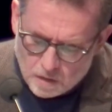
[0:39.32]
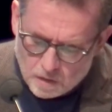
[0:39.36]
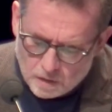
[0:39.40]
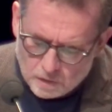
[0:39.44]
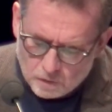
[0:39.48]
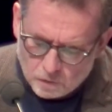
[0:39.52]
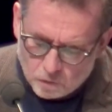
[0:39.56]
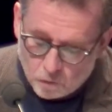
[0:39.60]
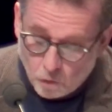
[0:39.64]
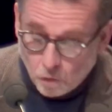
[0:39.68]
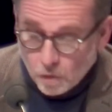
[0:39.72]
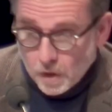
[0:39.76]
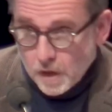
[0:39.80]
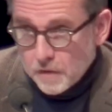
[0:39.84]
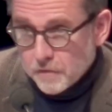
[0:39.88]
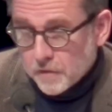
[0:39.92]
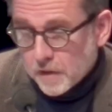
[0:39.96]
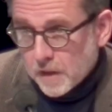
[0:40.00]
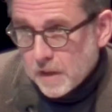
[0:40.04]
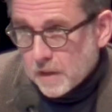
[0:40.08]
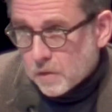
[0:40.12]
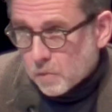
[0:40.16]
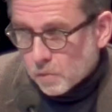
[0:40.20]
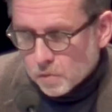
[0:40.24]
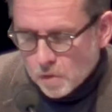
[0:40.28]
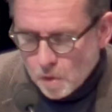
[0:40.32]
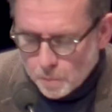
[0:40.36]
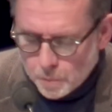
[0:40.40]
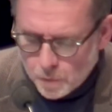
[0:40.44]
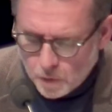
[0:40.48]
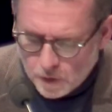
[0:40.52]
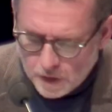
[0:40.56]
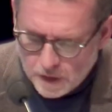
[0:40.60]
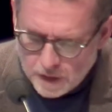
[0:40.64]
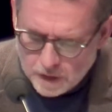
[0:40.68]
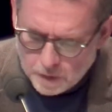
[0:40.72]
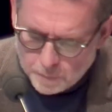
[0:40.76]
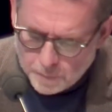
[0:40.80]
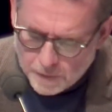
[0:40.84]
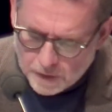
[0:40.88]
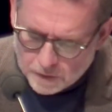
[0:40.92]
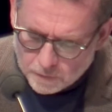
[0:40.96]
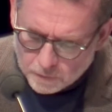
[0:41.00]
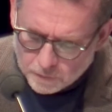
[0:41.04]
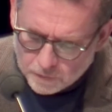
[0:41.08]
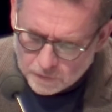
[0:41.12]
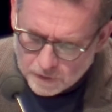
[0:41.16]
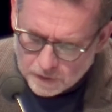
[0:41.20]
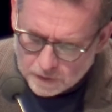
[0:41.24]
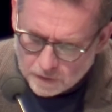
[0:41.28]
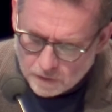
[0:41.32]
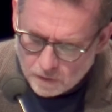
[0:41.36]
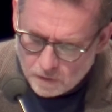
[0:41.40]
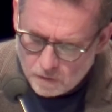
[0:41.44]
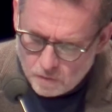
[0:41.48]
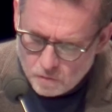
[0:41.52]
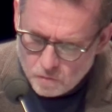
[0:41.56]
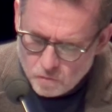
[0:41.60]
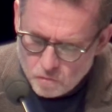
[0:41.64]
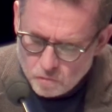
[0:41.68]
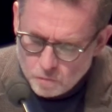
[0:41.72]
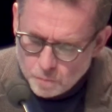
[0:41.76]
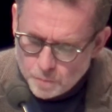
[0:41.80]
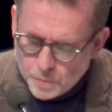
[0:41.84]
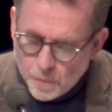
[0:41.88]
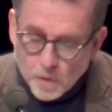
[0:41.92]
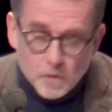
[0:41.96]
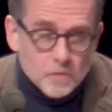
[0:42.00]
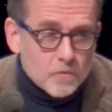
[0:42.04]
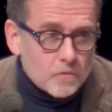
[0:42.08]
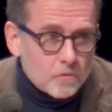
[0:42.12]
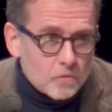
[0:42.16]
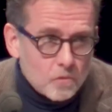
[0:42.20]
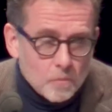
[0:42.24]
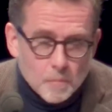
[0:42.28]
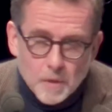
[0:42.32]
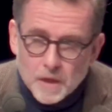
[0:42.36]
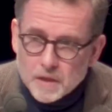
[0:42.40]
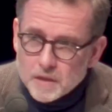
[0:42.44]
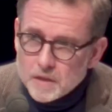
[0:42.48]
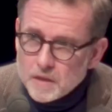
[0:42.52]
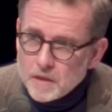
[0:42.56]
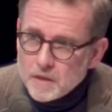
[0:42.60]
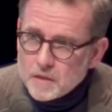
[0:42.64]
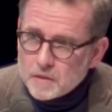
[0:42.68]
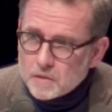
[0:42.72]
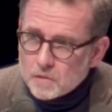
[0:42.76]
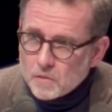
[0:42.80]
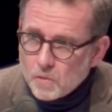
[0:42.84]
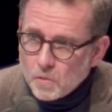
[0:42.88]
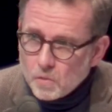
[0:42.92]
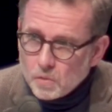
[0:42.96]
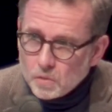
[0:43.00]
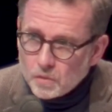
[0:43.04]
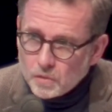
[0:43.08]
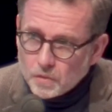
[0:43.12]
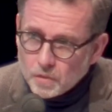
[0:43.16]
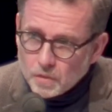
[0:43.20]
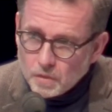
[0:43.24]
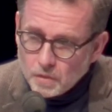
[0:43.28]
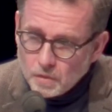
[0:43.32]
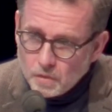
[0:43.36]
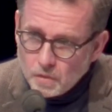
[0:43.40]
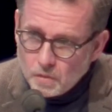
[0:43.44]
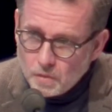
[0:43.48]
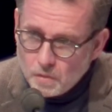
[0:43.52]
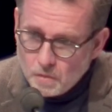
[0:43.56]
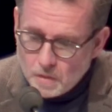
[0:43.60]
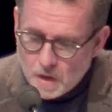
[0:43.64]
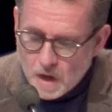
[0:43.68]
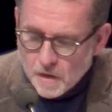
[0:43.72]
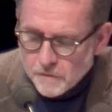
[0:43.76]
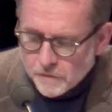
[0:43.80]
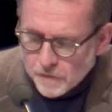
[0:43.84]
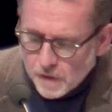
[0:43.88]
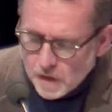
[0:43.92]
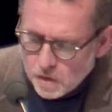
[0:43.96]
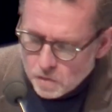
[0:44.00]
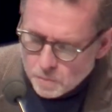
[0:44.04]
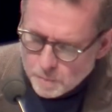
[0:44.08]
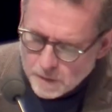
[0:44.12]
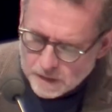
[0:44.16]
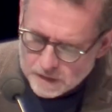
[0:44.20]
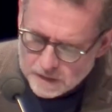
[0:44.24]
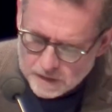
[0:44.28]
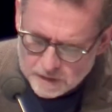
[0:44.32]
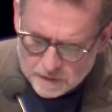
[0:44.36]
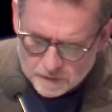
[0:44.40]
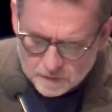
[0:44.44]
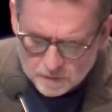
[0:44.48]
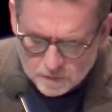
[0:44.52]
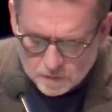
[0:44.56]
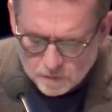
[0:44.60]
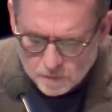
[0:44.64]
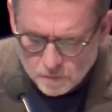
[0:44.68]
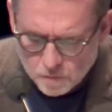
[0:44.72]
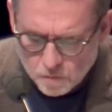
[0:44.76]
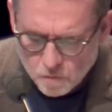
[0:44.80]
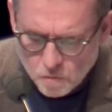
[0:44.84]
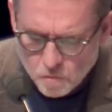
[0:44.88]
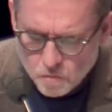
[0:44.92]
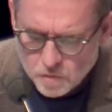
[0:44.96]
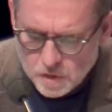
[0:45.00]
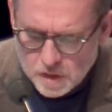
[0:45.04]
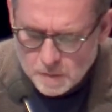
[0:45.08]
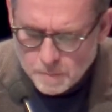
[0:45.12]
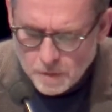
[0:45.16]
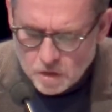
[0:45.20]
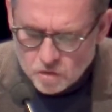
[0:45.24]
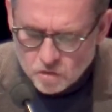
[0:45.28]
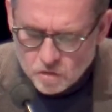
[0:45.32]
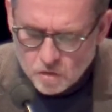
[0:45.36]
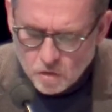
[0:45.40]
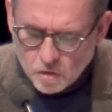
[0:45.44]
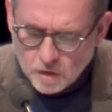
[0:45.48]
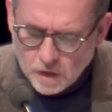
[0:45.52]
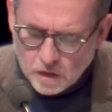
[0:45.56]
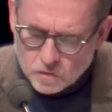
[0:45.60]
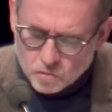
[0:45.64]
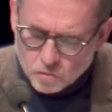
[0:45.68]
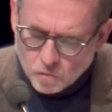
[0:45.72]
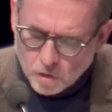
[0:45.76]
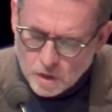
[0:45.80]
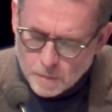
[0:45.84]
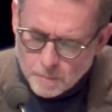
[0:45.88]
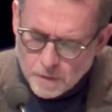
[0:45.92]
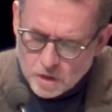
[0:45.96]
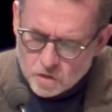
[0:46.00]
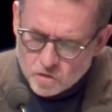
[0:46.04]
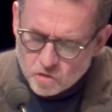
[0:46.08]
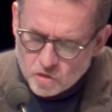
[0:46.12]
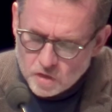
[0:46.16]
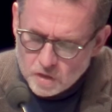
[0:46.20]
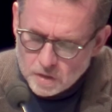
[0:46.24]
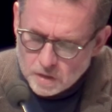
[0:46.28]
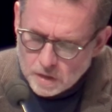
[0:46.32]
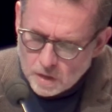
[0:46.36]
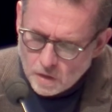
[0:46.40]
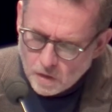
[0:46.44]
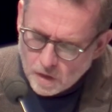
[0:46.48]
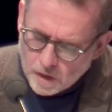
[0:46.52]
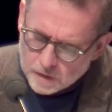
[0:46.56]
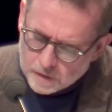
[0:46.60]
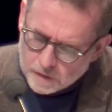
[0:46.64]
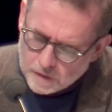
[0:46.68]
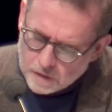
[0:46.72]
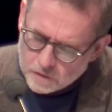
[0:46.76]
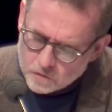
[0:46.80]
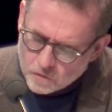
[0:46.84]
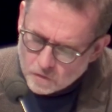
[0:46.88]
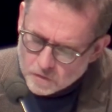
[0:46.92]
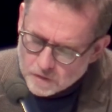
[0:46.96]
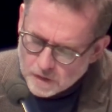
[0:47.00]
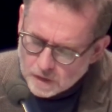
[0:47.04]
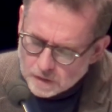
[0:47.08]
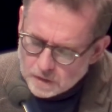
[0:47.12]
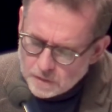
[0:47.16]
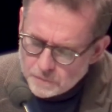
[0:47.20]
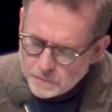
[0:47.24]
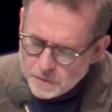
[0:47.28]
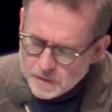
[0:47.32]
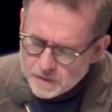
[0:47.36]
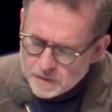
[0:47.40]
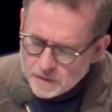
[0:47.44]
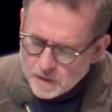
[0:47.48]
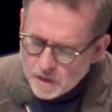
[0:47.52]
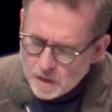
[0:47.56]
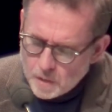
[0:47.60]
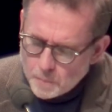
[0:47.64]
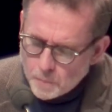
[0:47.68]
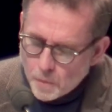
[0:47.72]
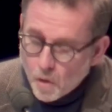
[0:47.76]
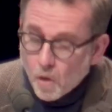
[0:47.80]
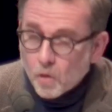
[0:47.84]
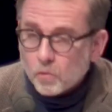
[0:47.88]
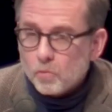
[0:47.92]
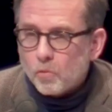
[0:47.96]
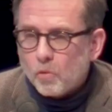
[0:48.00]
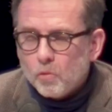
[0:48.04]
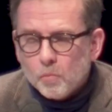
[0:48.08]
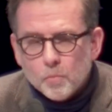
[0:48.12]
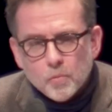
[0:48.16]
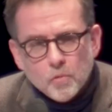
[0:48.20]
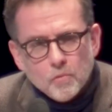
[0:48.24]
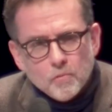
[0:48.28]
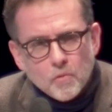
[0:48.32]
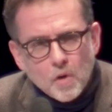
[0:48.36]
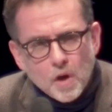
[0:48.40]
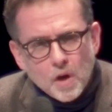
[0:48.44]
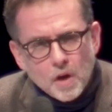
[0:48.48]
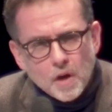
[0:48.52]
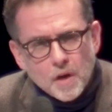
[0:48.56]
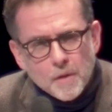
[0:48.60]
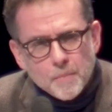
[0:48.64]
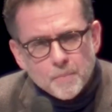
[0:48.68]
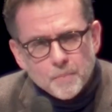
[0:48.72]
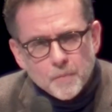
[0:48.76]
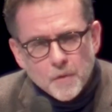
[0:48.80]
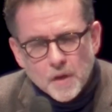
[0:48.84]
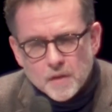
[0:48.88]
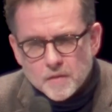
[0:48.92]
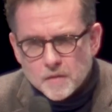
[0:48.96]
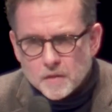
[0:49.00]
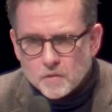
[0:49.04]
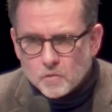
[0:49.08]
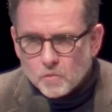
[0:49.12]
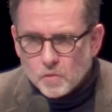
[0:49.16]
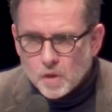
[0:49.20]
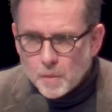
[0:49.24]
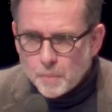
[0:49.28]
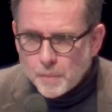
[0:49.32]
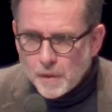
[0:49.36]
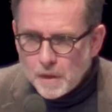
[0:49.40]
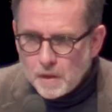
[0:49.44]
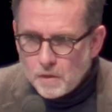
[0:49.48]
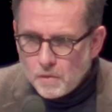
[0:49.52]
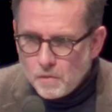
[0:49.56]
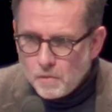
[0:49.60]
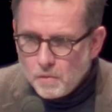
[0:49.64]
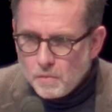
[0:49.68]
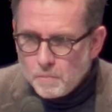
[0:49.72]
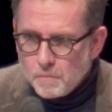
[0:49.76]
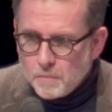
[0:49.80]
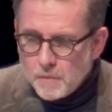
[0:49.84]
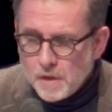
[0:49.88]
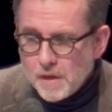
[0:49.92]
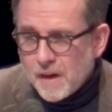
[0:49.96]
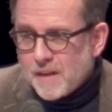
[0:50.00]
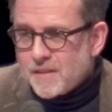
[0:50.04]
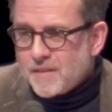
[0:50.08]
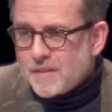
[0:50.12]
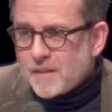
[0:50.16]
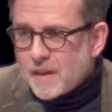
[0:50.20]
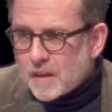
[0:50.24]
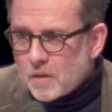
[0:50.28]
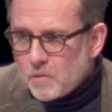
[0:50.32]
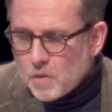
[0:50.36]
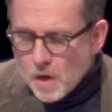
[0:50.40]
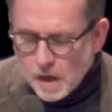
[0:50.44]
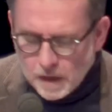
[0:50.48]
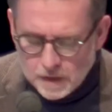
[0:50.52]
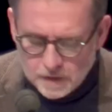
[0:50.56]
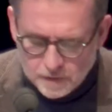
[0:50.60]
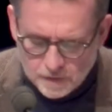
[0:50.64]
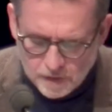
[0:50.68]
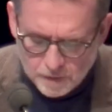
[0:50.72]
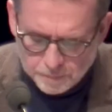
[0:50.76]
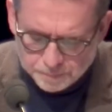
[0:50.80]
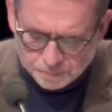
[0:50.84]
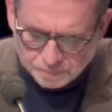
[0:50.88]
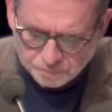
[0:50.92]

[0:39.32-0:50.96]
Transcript: Deux rêveries contemporaines, par conséquent, l'une post-humaniste, l'autre euh, infra-humaniste, l'une imaginant qu'un jour les machines et leur intelligence artificielle prendront le pouvoir, hein, c'est ce qu'on appelle euh, la singularité,